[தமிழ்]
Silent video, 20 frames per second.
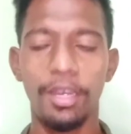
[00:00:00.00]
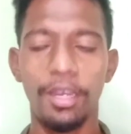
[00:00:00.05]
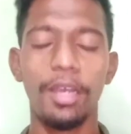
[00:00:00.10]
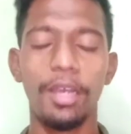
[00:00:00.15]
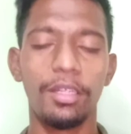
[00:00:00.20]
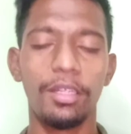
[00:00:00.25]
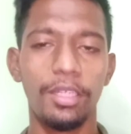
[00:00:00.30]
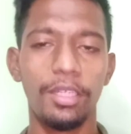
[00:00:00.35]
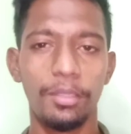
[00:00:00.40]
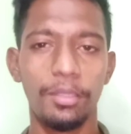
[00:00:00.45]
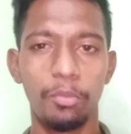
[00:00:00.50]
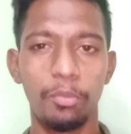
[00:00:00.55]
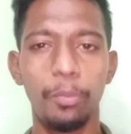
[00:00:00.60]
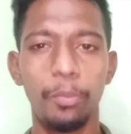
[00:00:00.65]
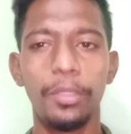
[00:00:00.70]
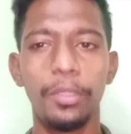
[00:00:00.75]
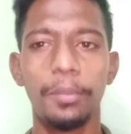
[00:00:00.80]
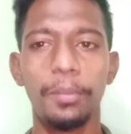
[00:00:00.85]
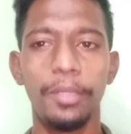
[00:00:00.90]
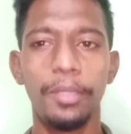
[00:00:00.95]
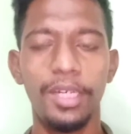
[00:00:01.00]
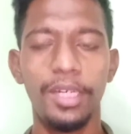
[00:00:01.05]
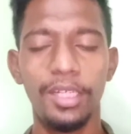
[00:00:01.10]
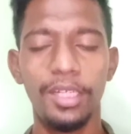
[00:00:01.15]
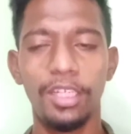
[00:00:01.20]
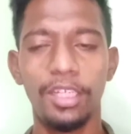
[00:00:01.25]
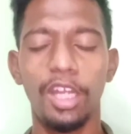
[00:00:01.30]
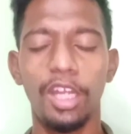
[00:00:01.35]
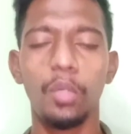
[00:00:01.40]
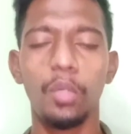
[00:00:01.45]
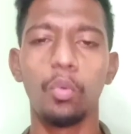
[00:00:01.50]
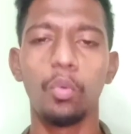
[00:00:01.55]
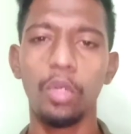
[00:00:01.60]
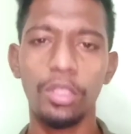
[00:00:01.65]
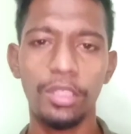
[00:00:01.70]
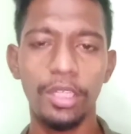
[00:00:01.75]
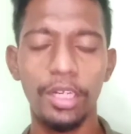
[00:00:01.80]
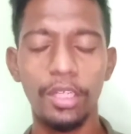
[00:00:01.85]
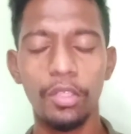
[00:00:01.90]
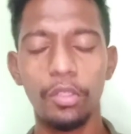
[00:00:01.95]
அந்த முப்பது பேரில் யாரோ
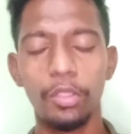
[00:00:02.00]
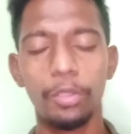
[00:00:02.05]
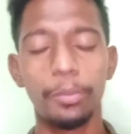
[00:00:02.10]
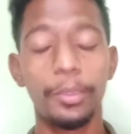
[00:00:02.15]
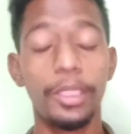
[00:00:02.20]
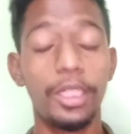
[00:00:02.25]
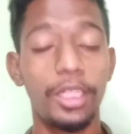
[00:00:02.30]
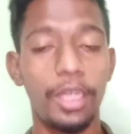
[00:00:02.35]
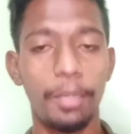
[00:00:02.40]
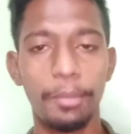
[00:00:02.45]
ஒருத்தராவது வந்துட்டுனா